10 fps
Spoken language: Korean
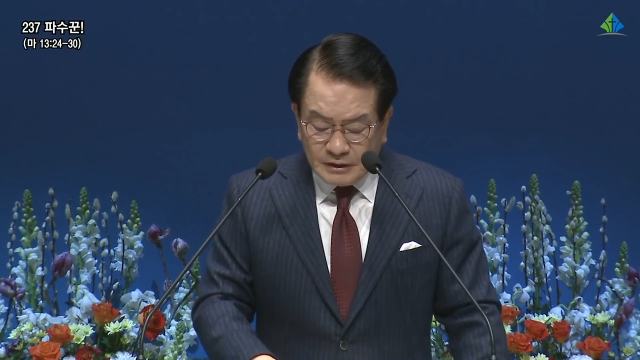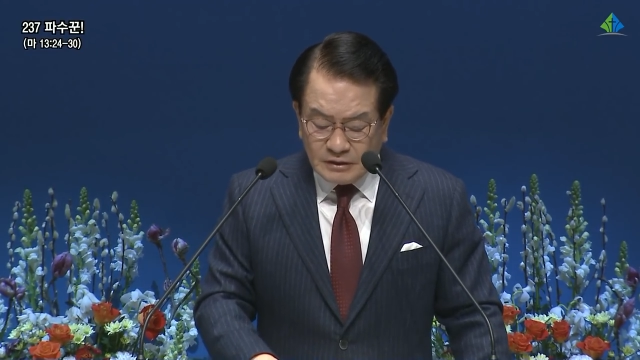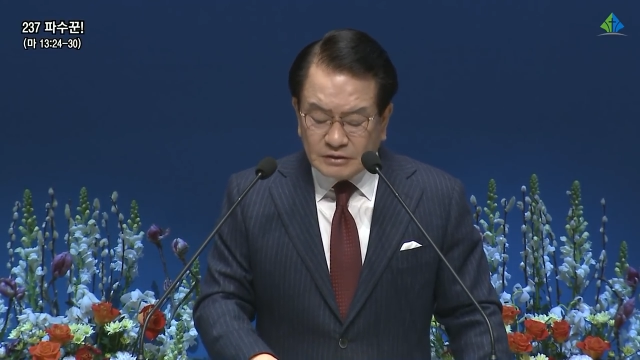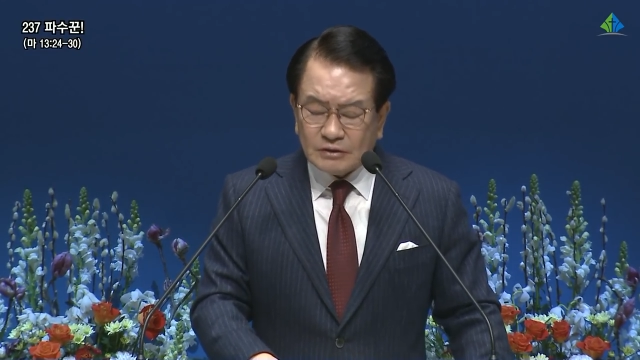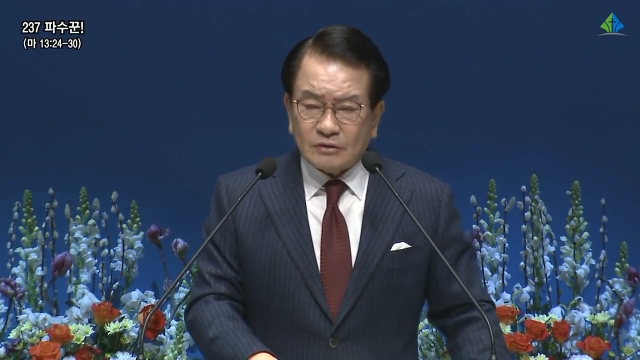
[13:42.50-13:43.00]

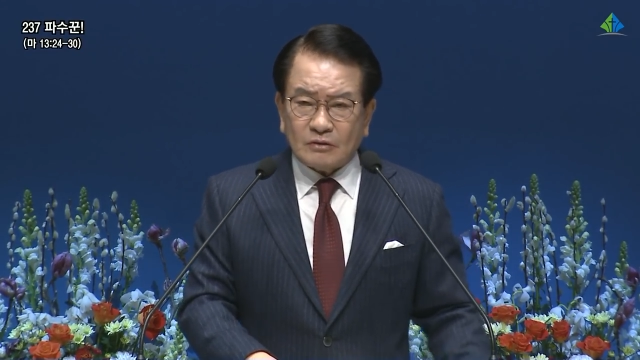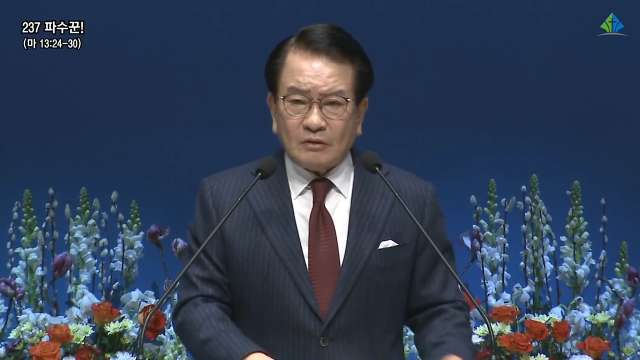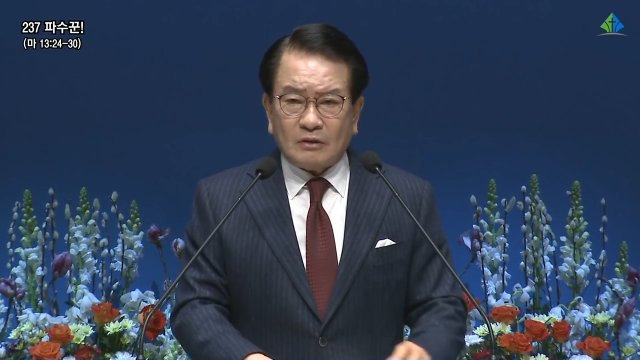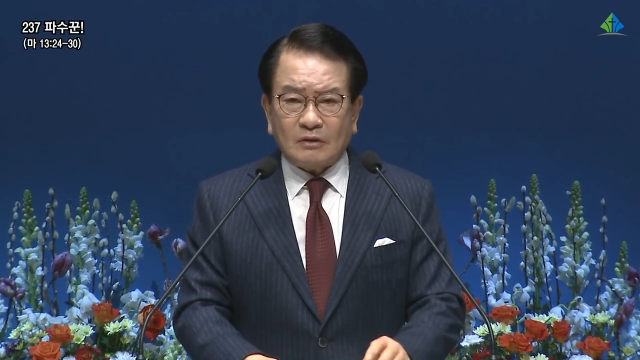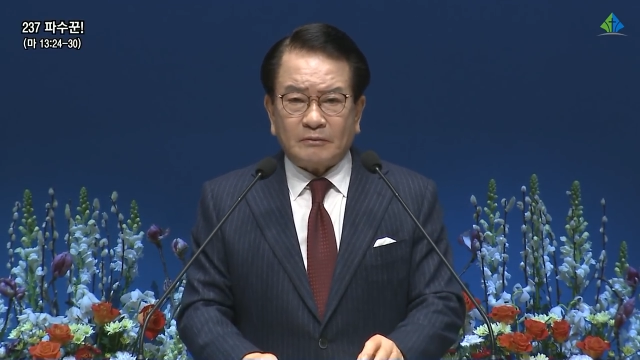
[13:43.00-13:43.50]

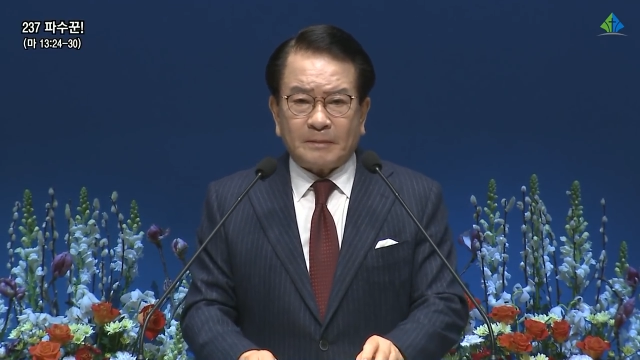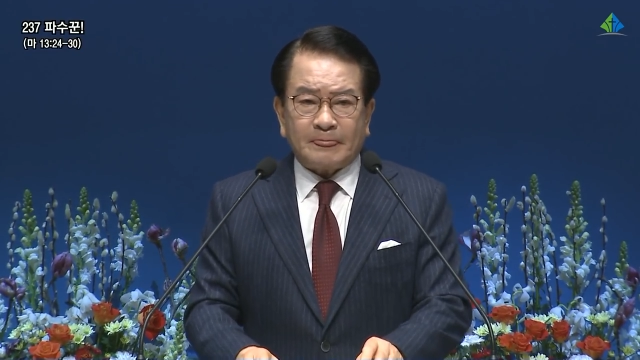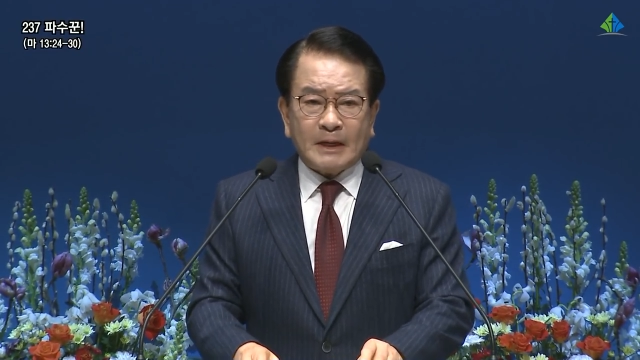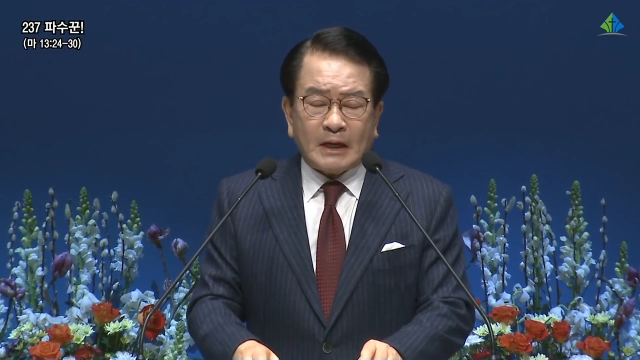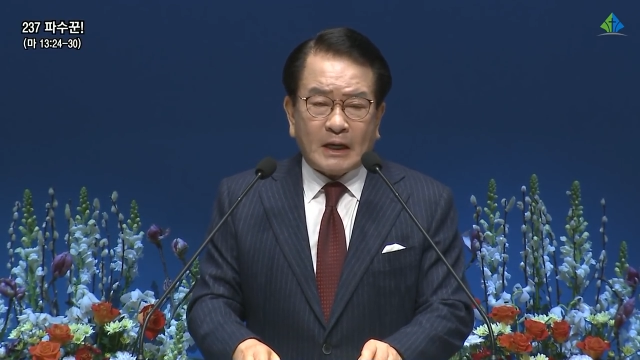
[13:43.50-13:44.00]

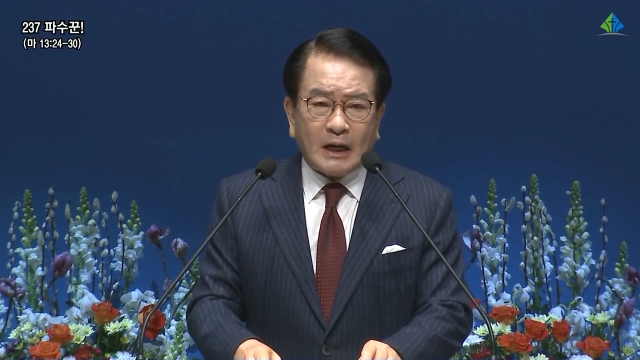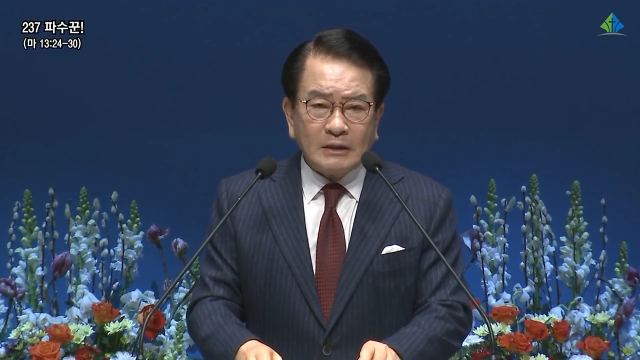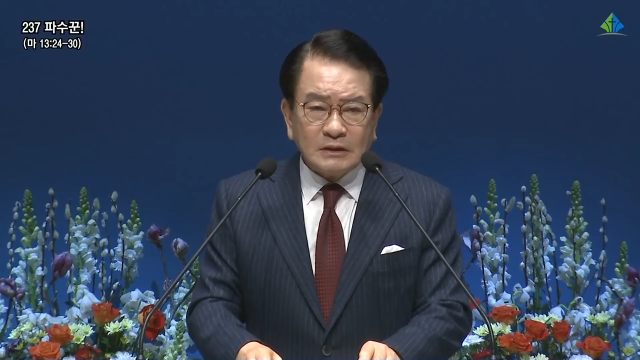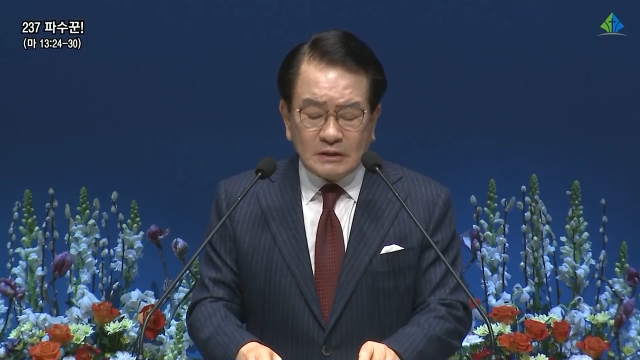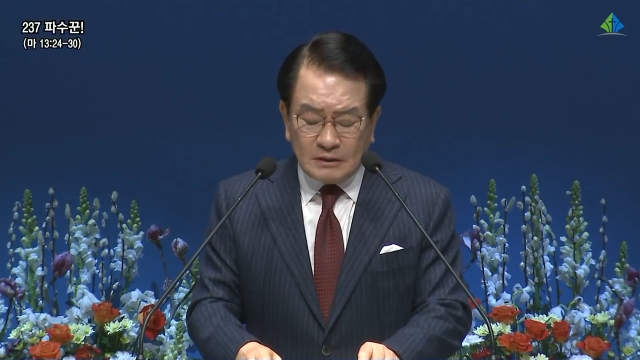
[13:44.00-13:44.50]
영적으로
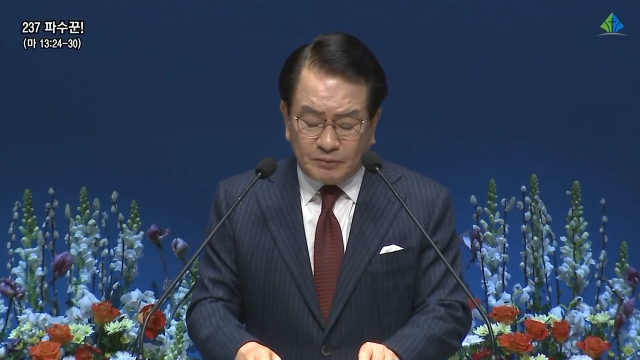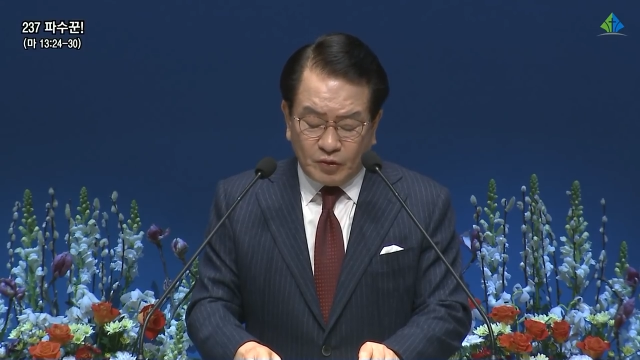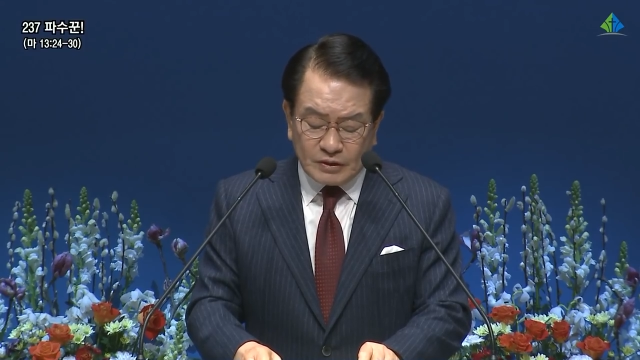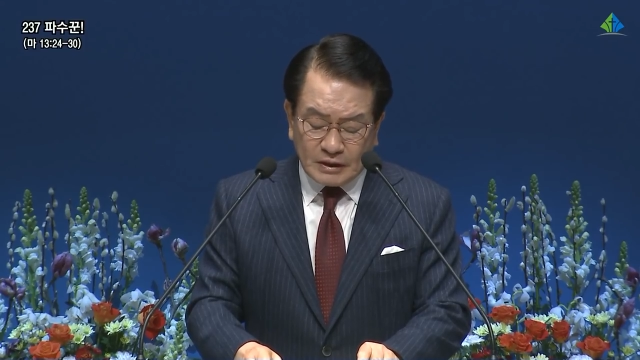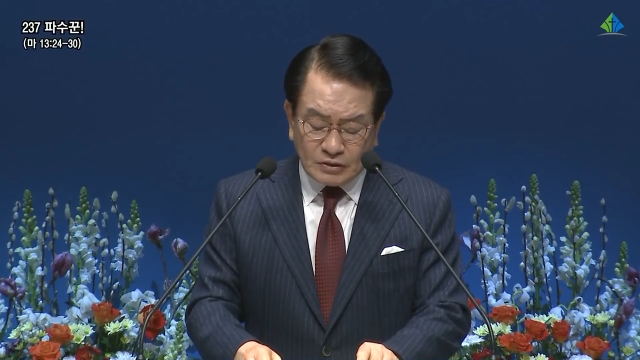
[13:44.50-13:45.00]
하늘
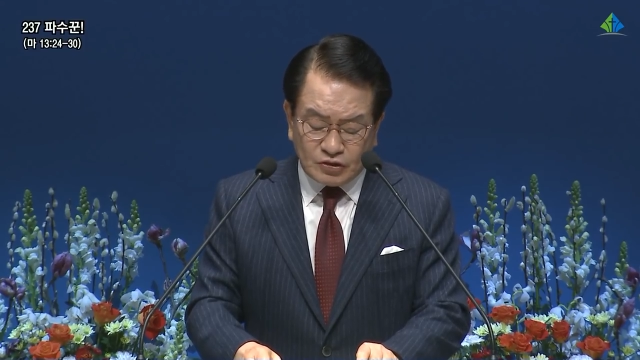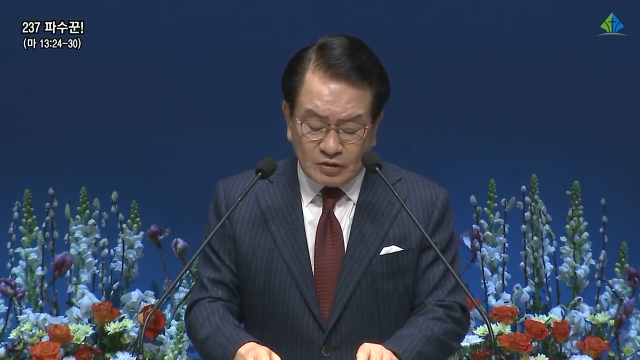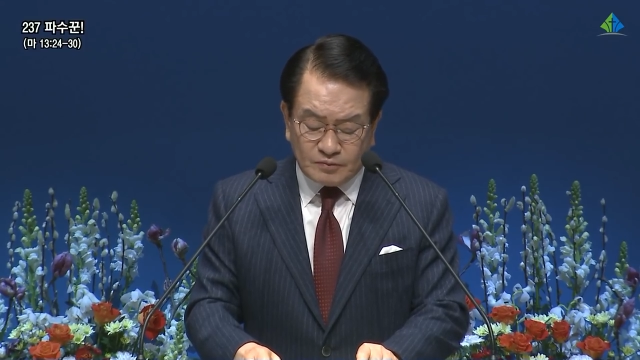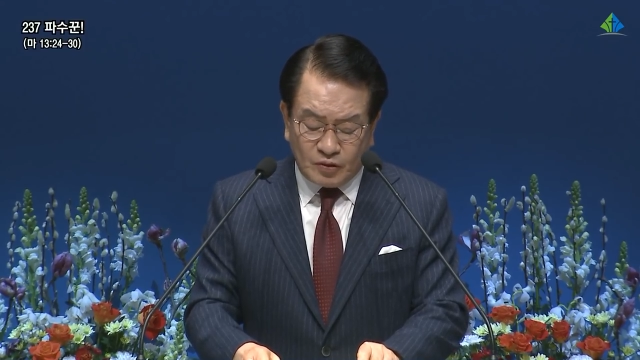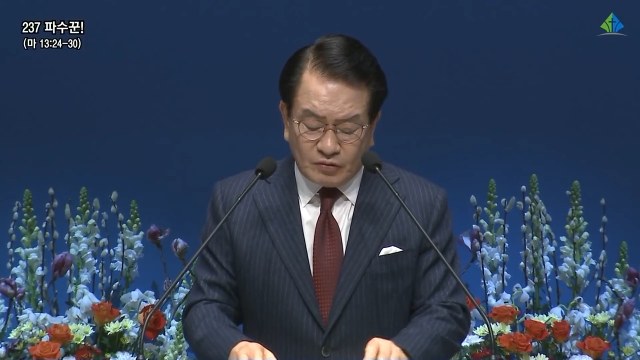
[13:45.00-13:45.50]
보좌
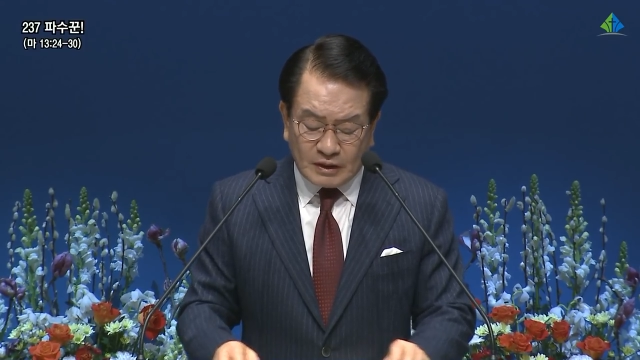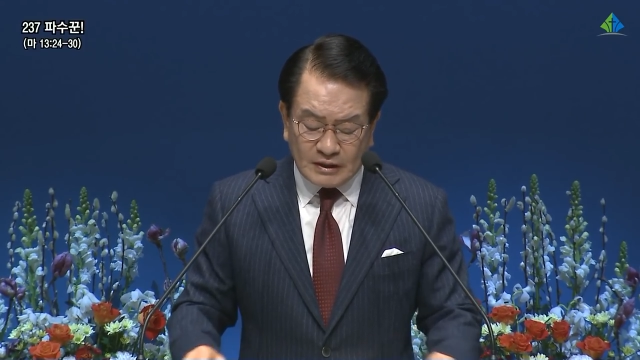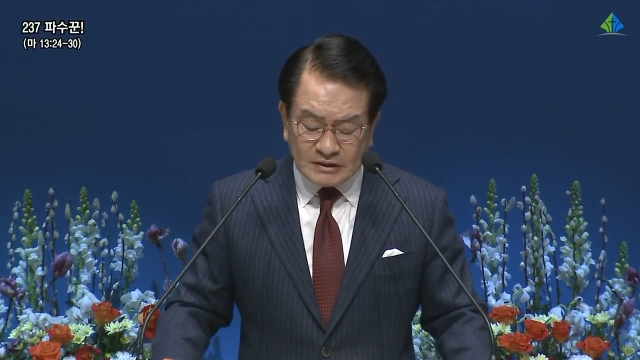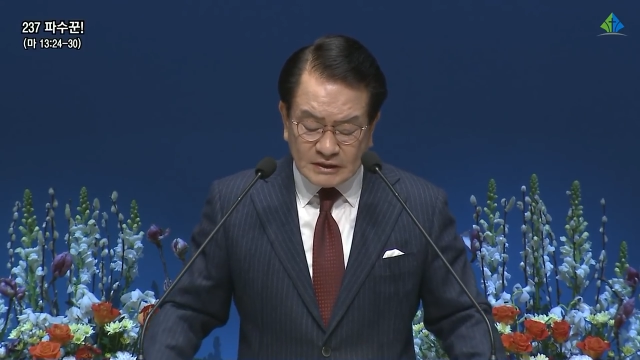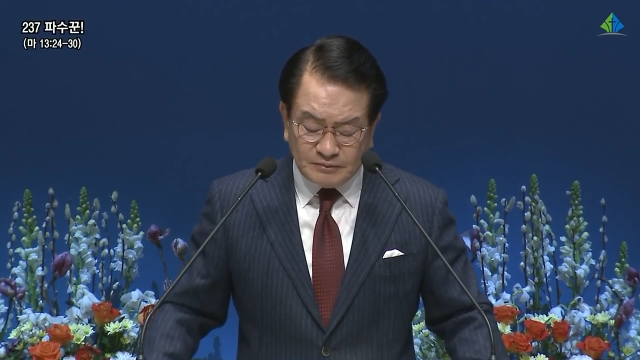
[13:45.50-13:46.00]

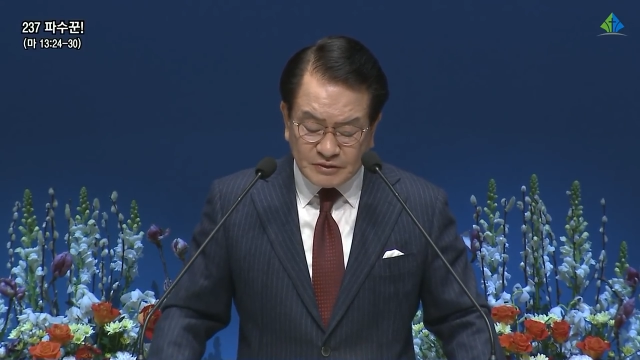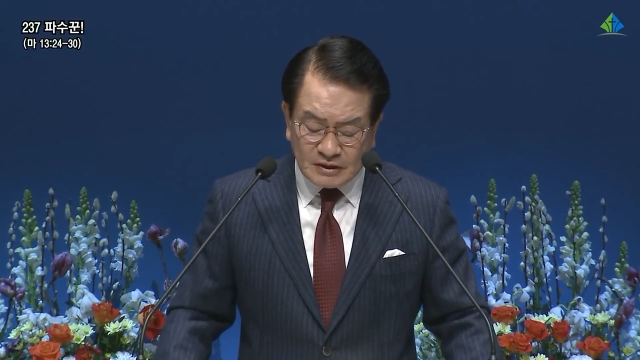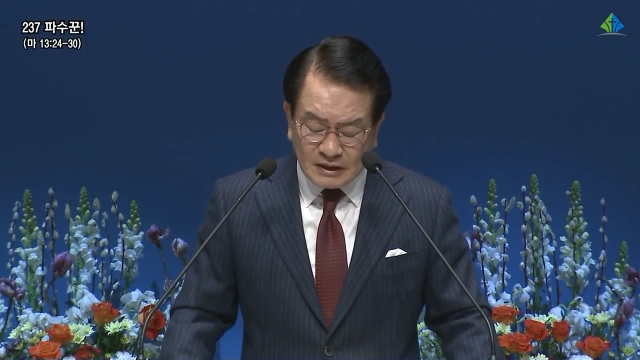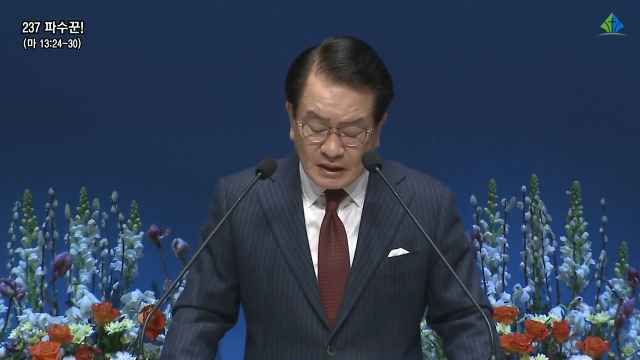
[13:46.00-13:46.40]
축복과 237